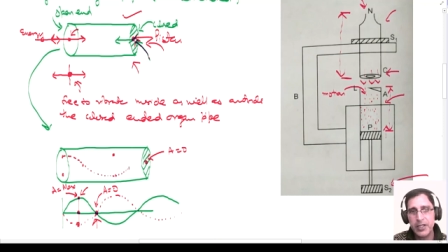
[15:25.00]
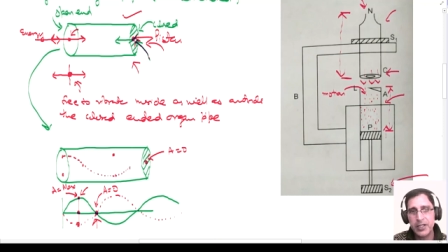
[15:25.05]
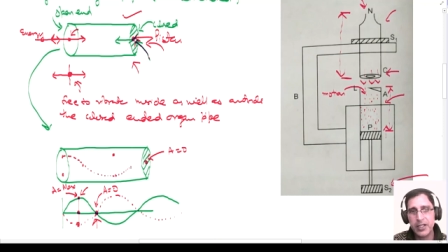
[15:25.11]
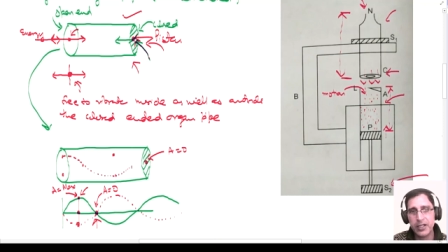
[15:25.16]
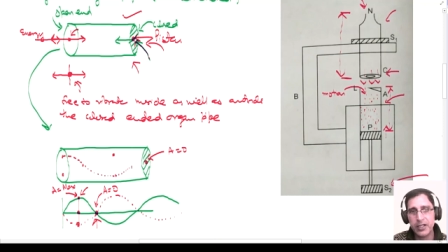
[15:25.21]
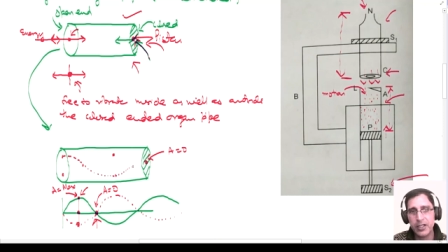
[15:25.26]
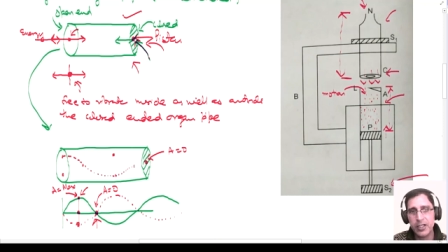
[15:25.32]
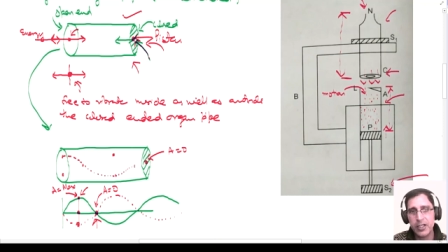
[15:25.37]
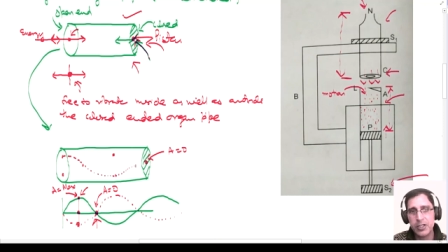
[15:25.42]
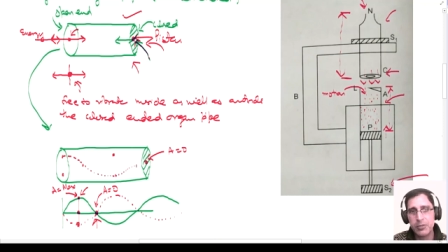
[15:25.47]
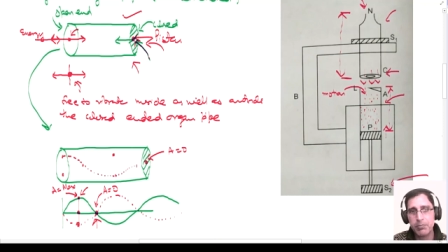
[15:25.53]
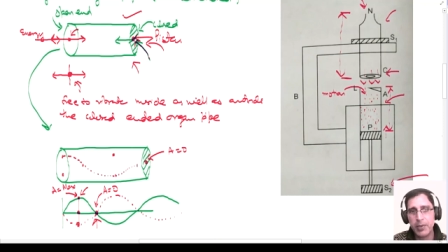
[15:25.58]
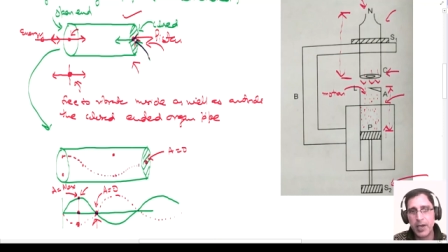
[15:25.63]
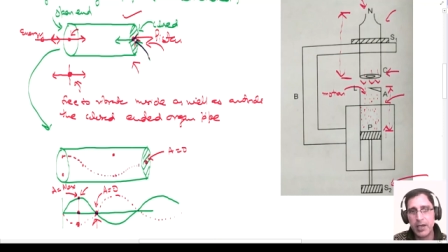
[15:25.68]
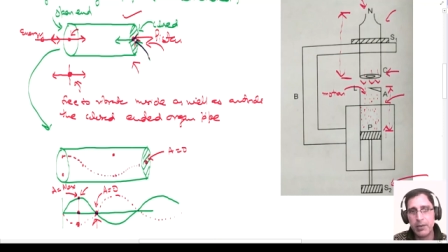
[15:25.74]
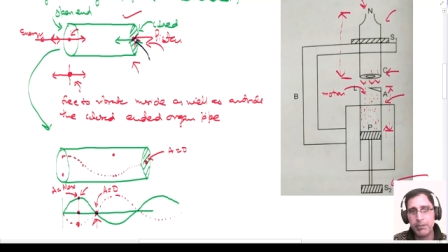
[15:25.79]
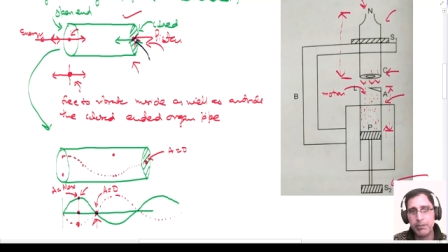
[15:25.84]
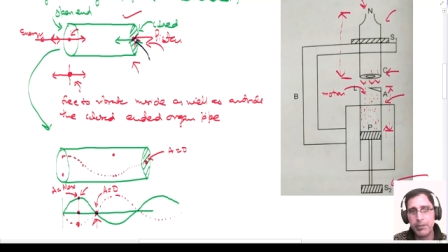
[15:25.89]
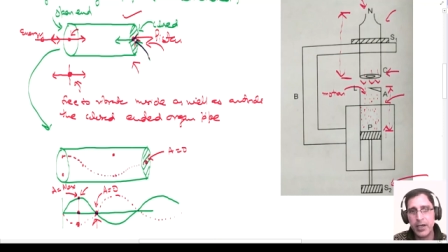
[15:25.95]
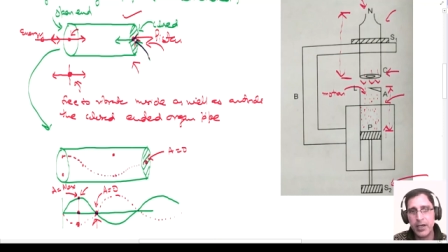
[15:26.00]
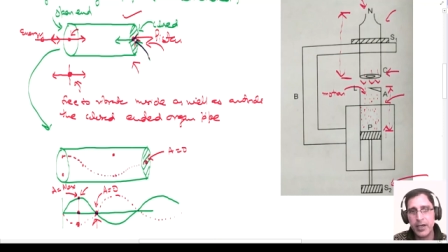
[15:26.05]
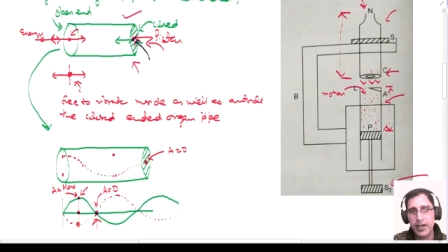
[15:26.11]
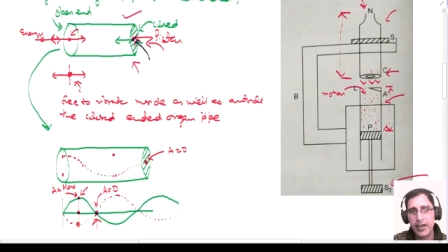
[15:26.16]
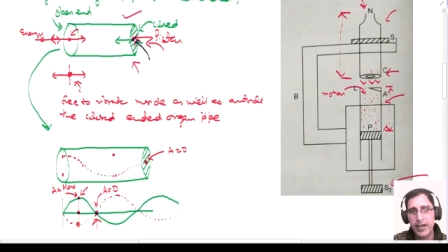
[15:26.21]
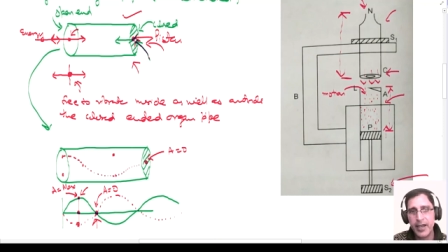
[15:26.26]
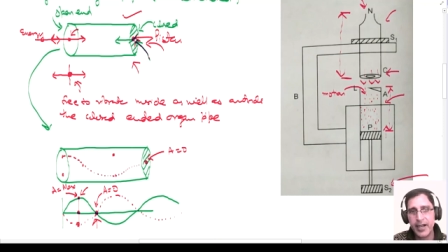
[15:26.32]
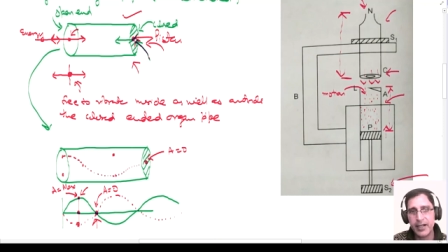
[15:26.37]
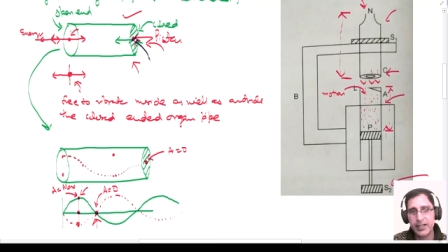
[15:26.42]
भीतर इस पाइप
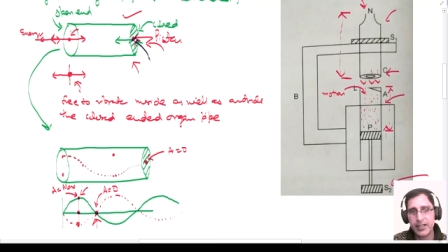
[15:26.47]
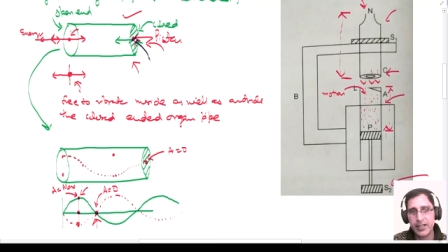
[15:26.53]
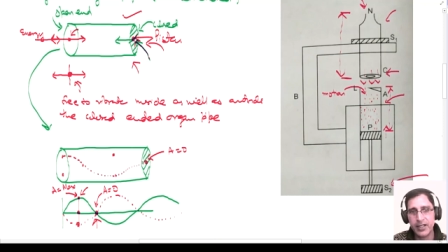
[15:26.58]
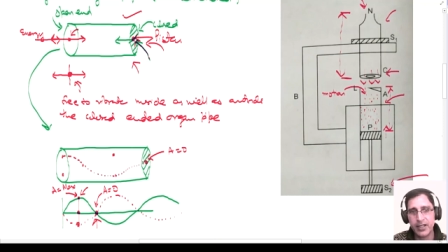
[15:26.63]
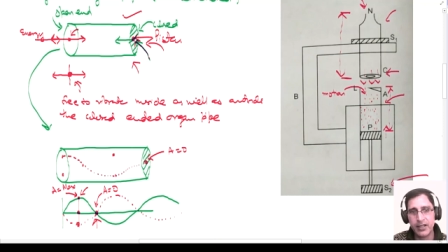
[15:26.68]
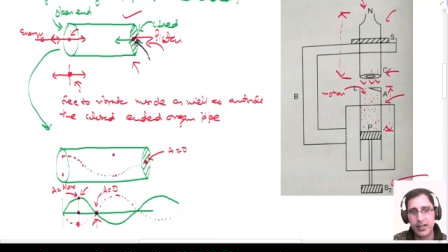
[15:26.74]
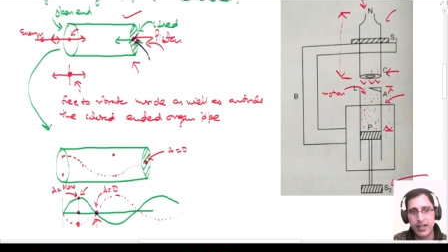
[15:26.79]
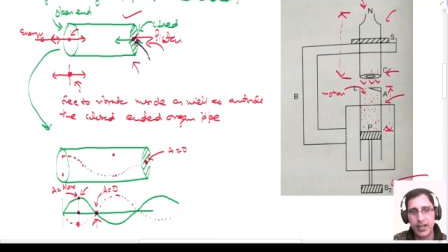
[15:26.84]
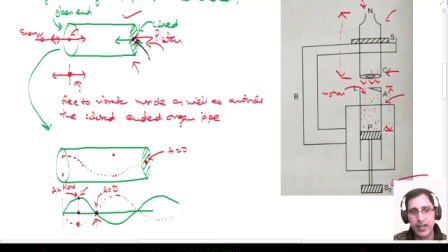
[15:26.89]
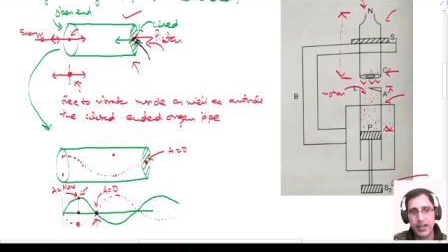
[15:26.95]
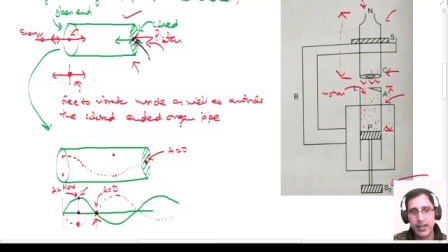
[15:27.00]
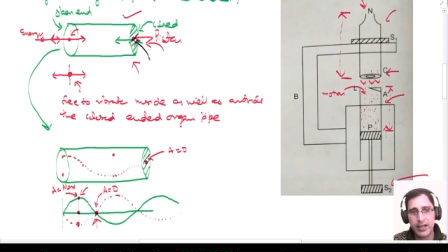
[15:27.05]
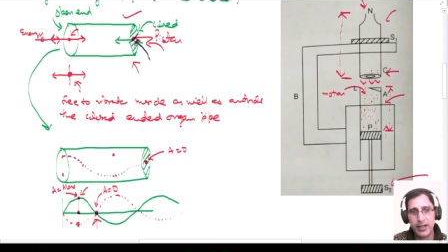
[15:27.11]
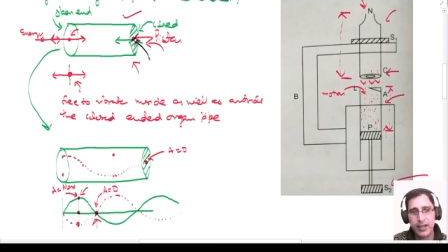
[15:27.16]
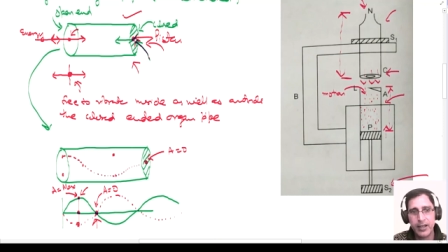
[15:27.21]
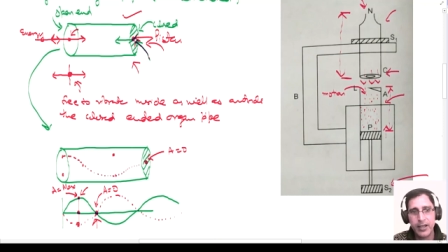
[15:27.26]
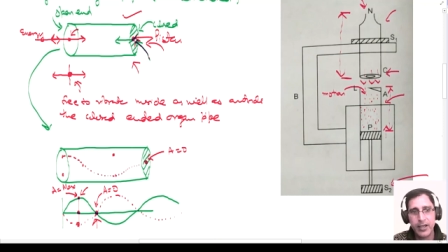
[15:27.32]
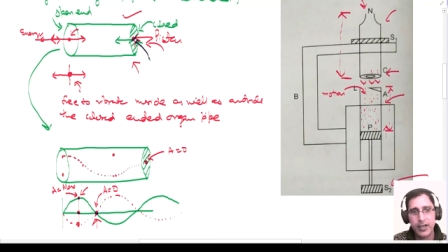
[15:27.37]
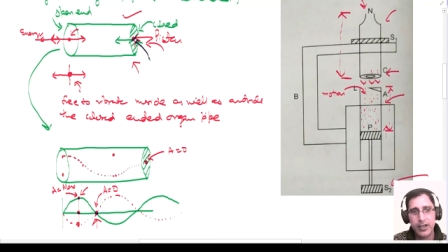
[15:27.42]
पे एक्ट कर रहा है